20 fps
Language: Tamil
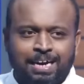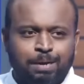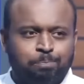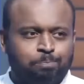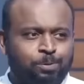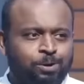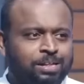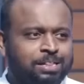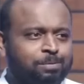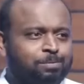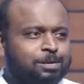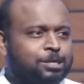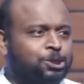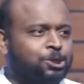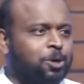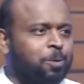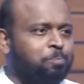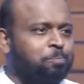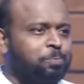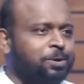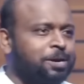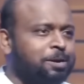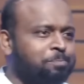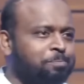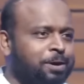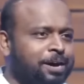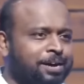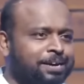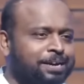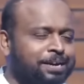இப்பொழுது அவன்
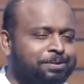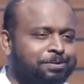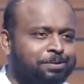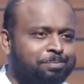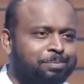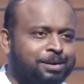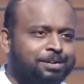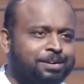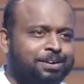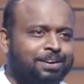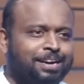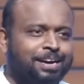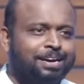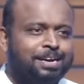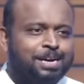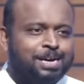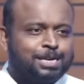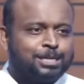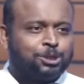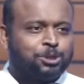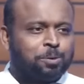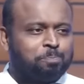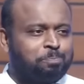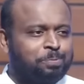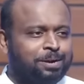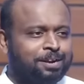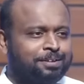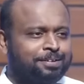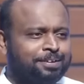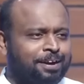சொப்பனம் பார்க்கிறவன் மட்டும் இல்ல
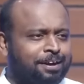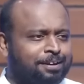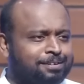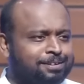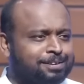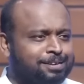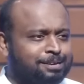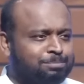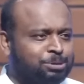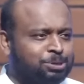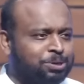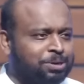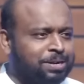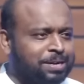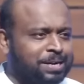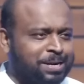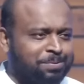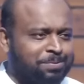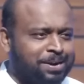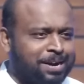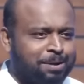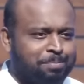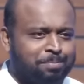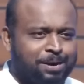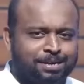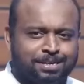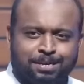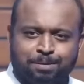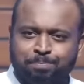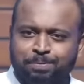சொப்பனத்துக்கு அர்த்தம் சொல்லுகிறவனாய்
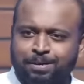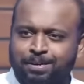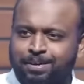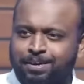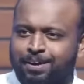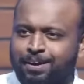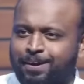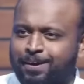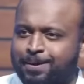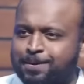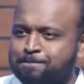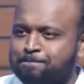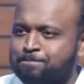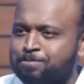மாற்றப்படுகிறான்